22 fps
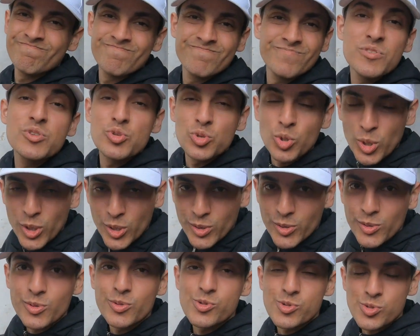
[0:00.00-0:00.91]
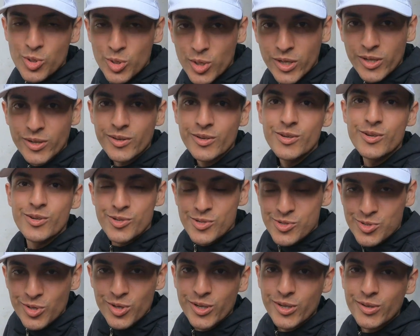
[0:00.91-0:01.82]
sonho, sonho,
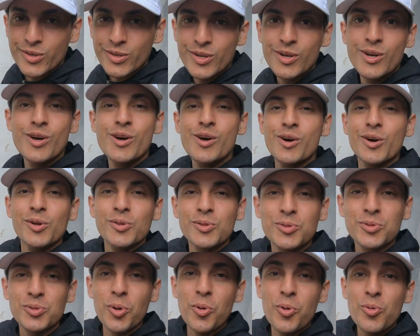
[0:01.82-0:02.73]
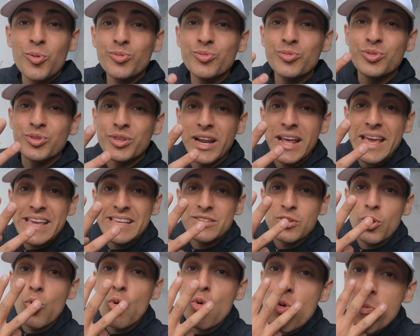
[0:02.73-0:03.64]
sonho. Tô com três
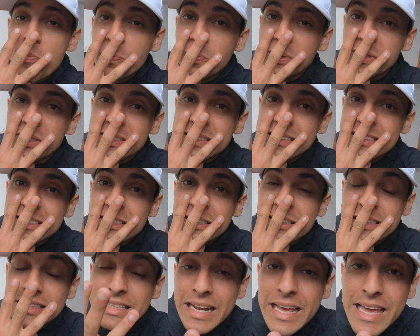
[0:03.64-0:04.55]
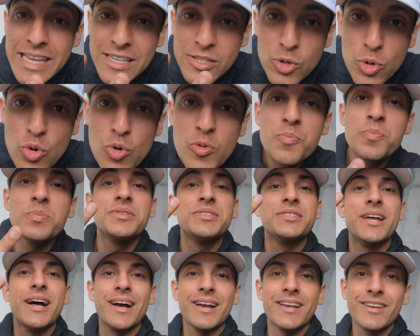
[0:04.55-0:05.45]
hoops. Três
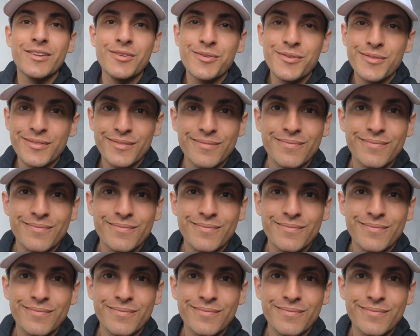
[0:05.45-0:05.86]
hoops aqui no